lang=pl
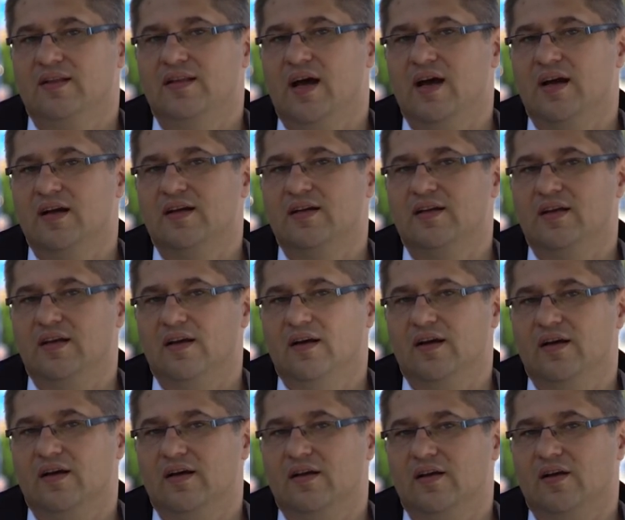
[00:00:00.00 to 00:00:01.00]
tak
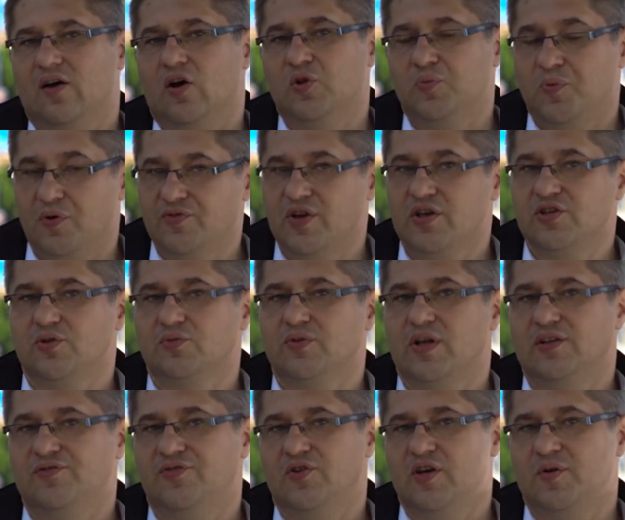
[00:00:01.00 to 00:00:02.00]
odpowiedzią
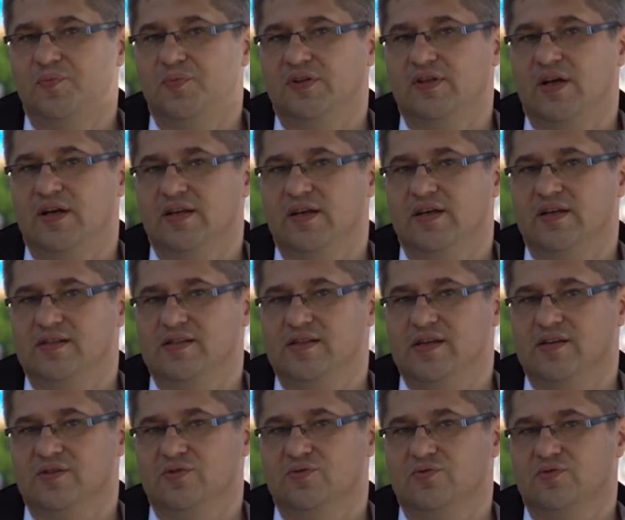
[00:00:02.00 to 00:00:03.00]
na Twoje pytania
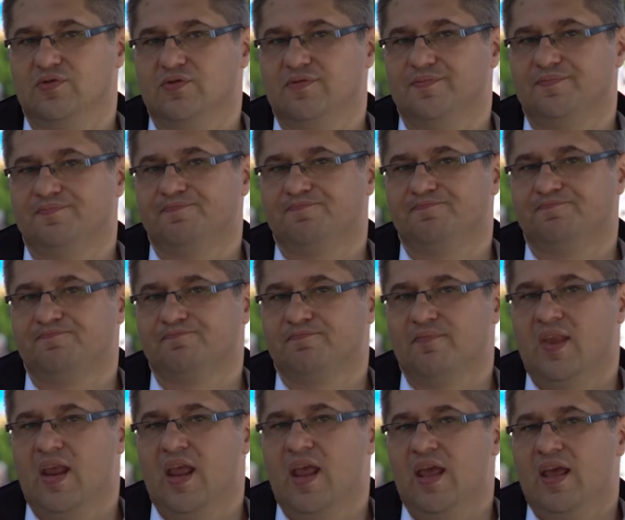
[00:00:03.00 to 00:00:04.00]
jest Jezus.
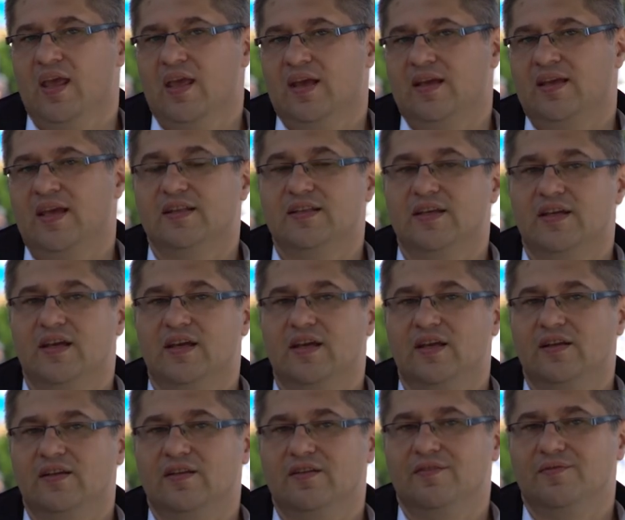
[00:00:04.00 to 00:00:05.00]

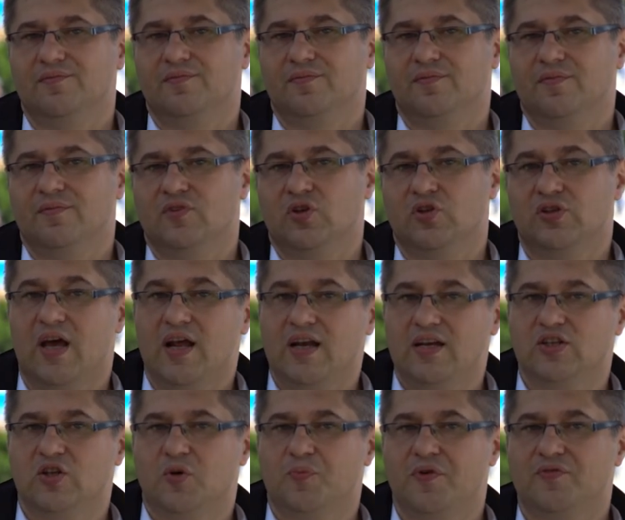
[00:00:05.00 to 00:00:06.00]
Kiedy
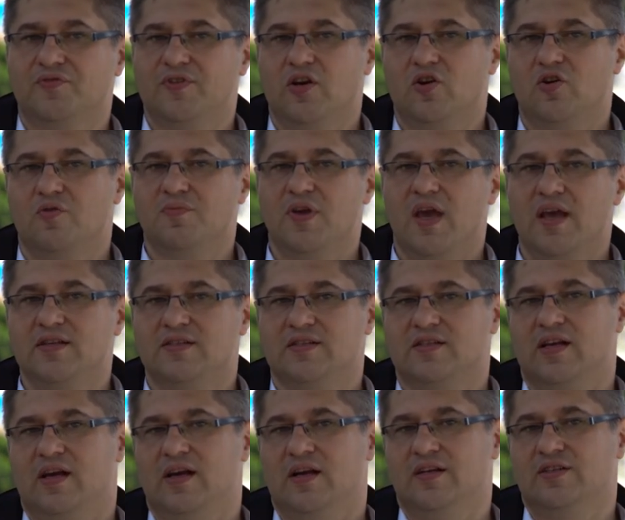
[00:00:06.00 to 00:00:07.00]
dotarli do pewnego
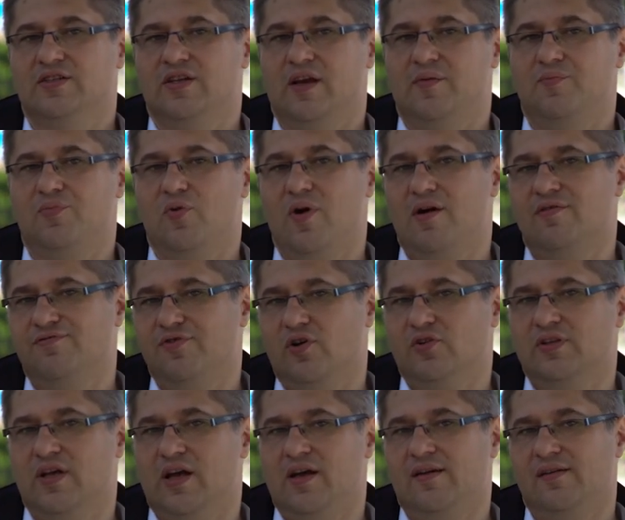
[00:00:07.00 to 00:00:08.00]
miejsca, gdzie była
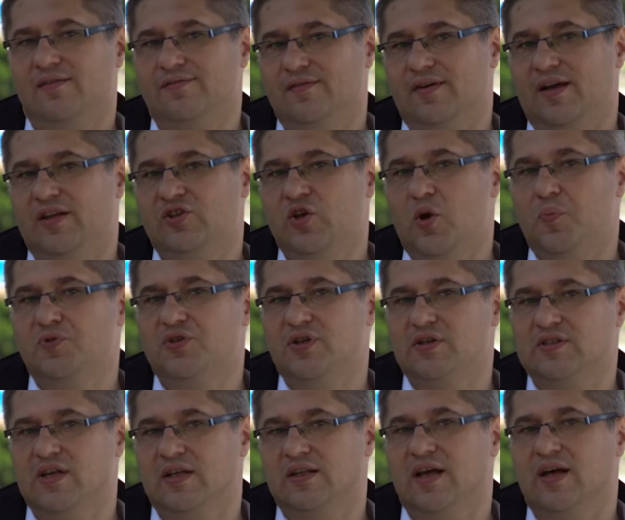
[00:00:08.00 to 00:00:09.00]
woda,
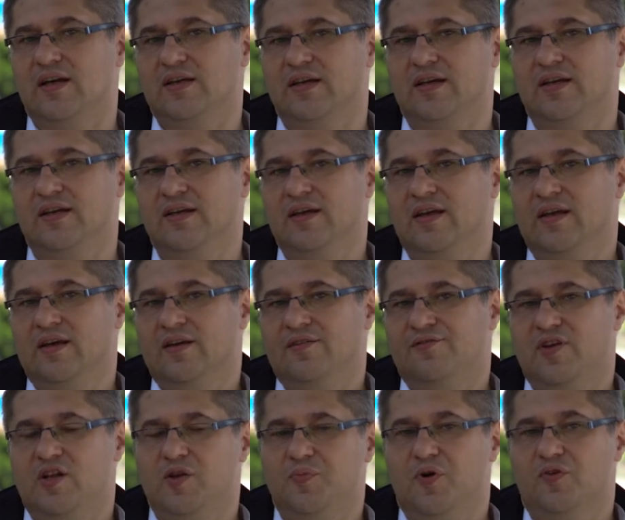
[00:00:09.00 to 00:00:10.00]
Etiopczyk zadaje
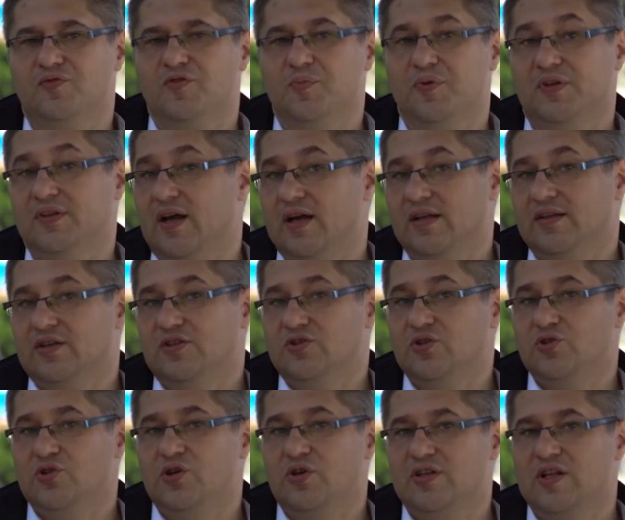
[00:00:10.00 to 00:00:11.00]
Filipowi pytanie,
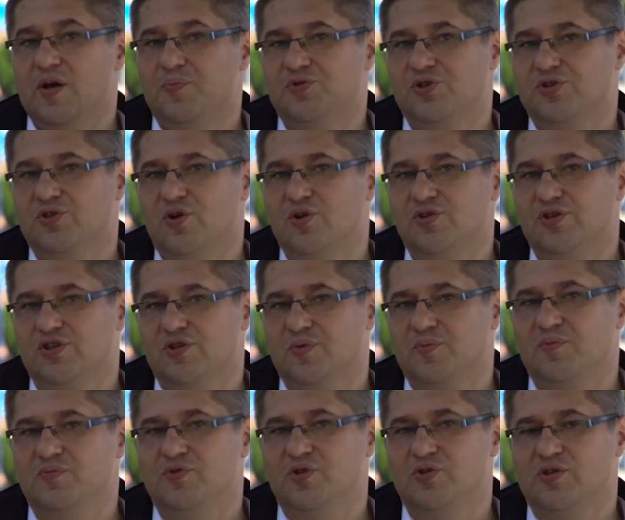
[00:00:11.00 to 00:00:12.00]
co stoi na przeszkodzie,
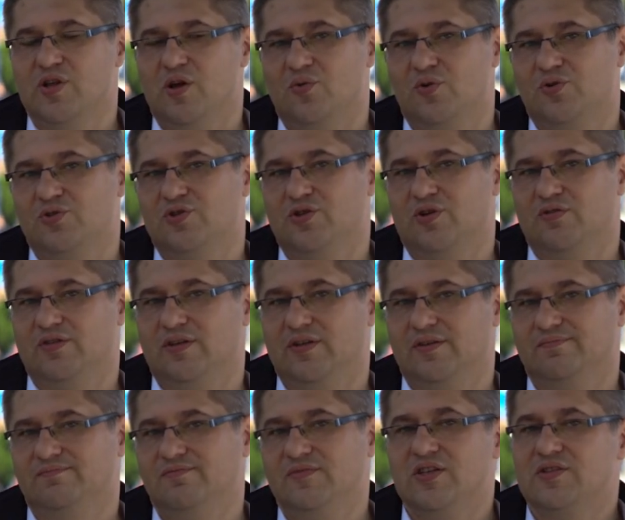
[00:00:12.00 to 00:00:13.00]
żebym został ochrzczony?
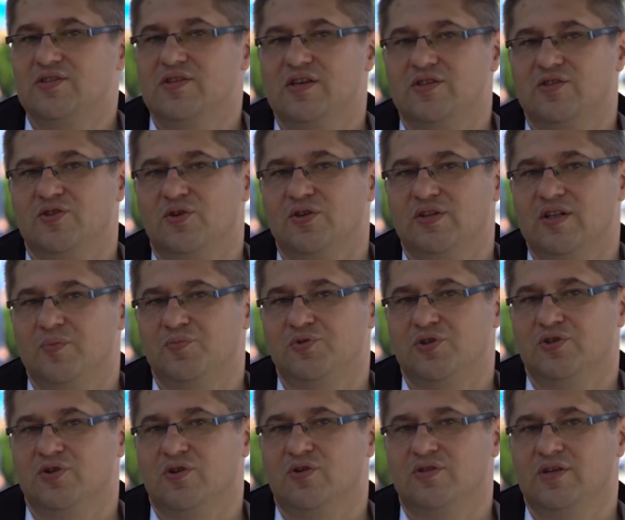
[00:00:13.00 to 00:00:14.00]
Nic nie stoi na
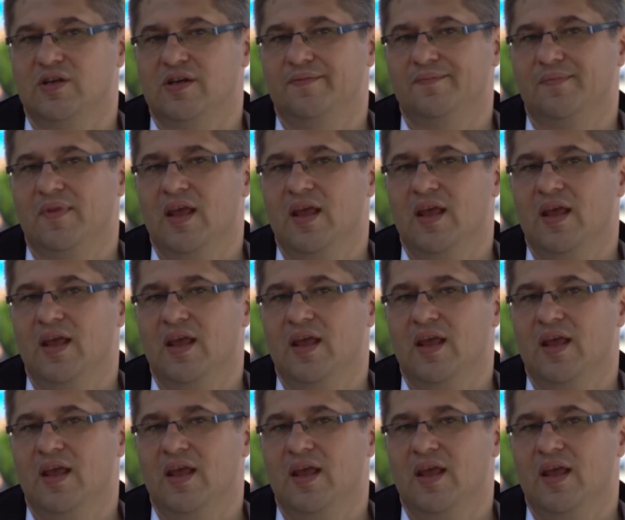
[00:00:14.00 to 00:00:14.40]
przeszkodzie.